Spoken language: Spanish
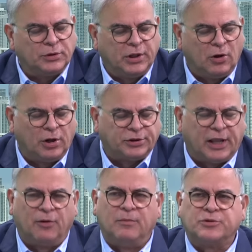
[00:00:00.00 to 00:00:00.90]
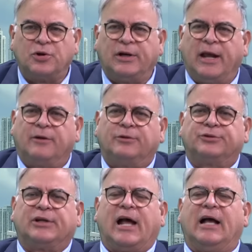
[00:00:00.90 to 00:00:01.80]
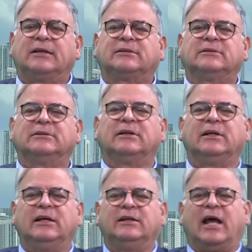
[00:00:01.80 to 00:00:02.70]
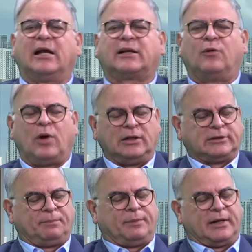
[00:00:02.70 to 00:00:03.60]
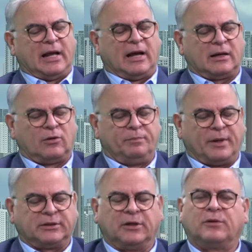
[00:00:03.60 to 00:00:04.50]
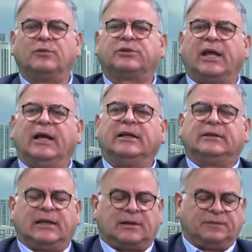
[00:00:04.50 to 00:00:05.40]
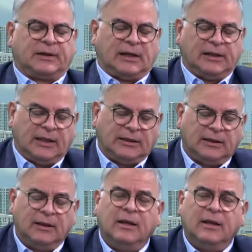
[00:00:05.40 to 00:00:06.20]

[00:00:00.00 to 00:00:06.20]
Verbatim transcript: Digo que tengo emociones encontradas y ideas revueltas para compartir con ustedes este café caliente.